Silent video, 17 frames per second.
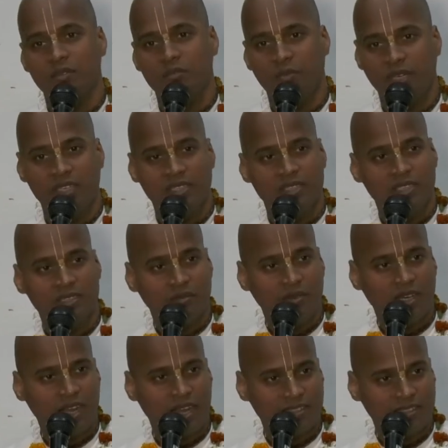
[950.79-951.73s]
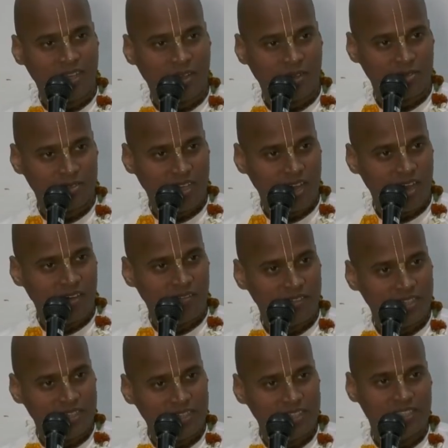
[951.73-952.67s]
परीक्षित महाराज का उद्धार
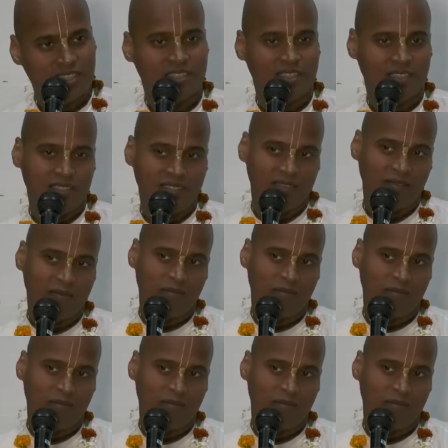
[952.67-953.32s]
वही करते हैं